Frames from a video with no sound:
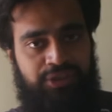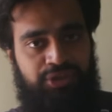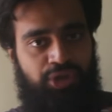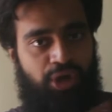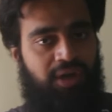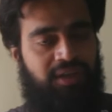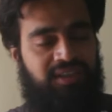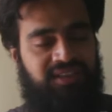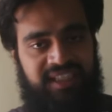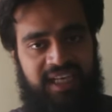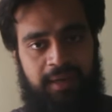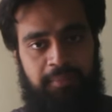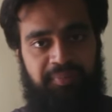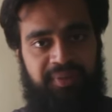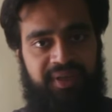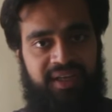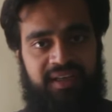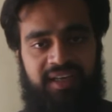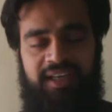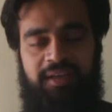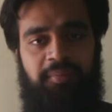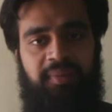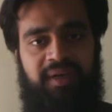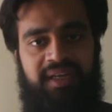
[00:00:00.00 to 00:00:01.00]
जॉर्ज
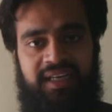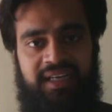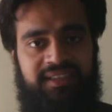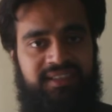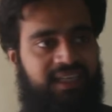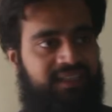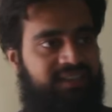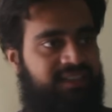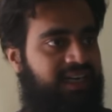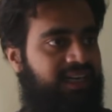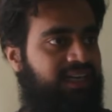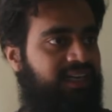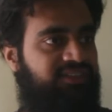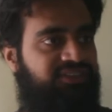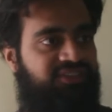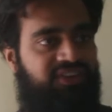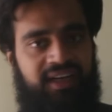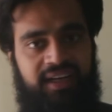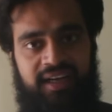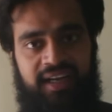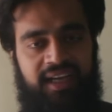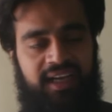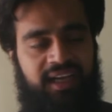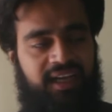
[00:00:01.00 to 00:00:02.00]
चैंपियन नहीं बनना चाहता है
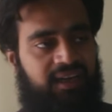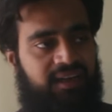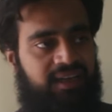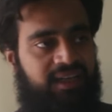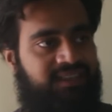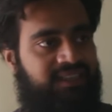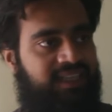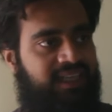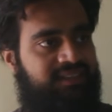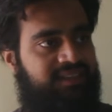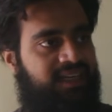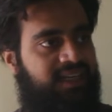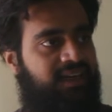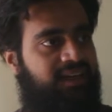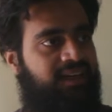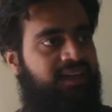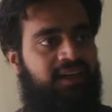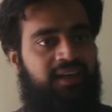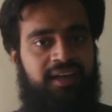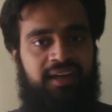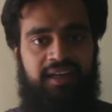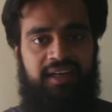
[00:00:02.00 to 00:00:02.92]
डिफेंड नहीं करना चाहता है